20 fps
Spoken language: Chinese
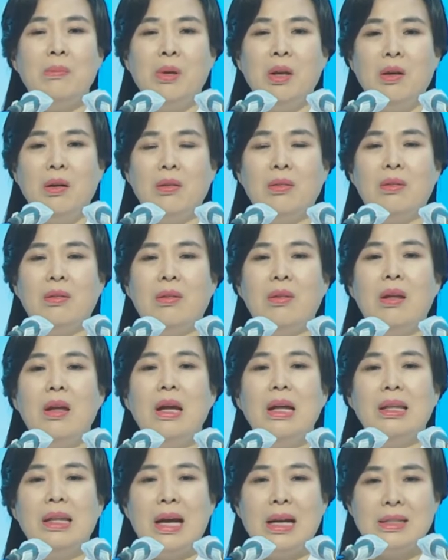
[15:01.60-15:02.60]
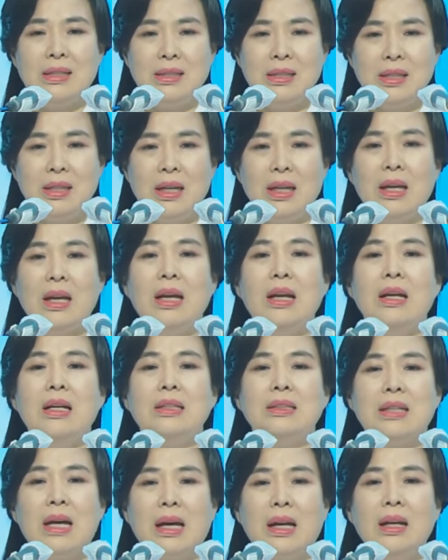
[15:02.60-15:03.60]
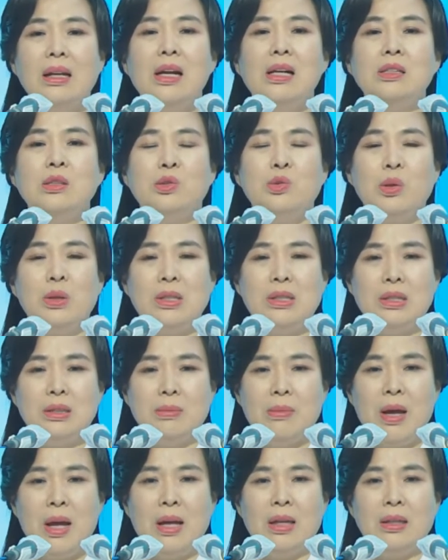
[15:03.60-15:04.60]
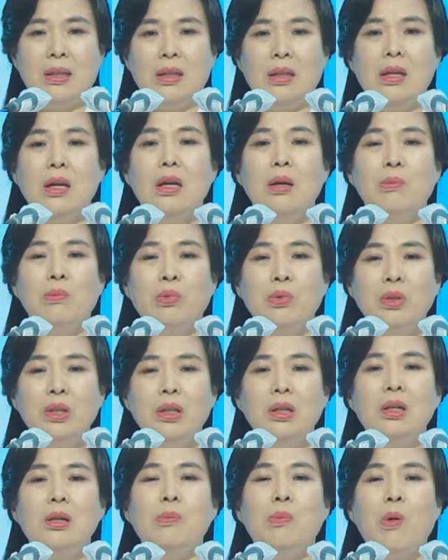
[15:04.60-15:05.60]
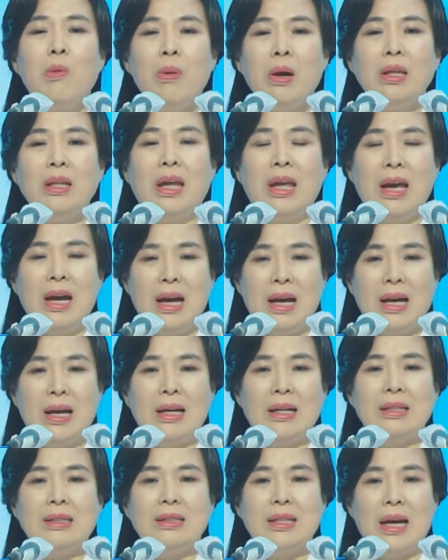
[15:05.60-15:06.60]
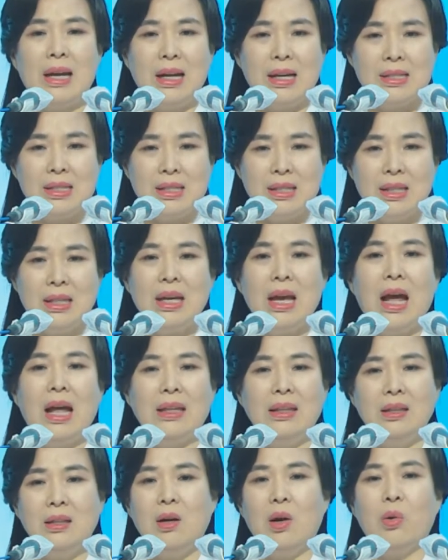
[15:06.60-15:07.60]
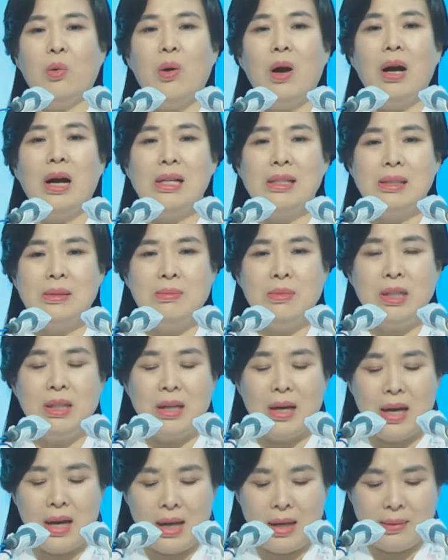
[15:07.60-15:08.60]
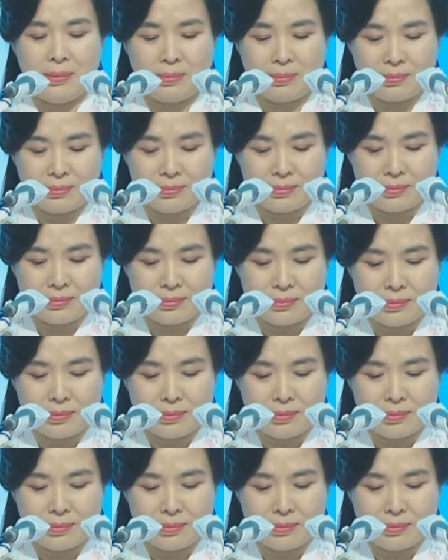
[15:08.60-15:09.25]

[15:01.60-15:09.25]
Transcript: 好比。好比杂草，只割除表面，还会长出来；必须把它根除，才不会长出来。